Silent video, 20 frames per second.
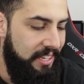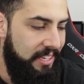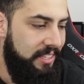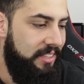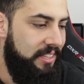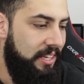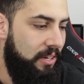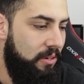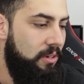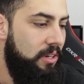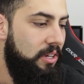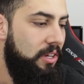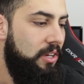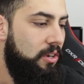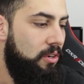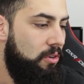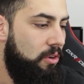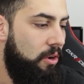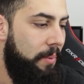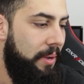Então,
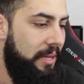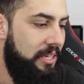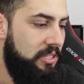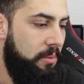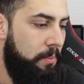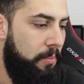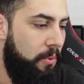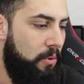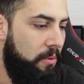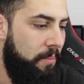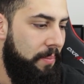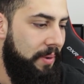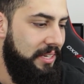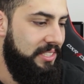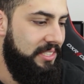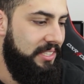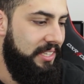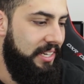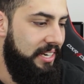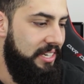começa um pouco
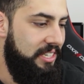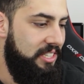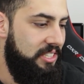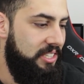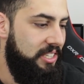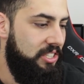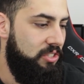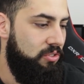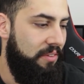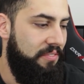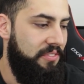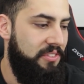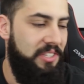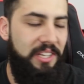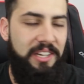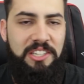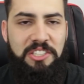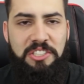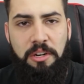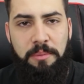mais tarde esse UFC,
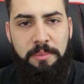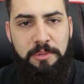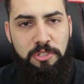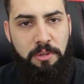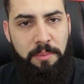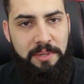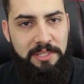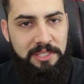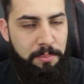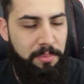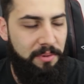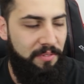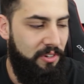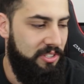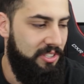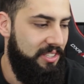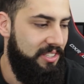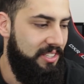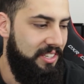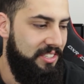né? Geralmente começa por
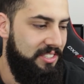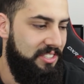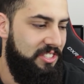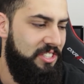volta das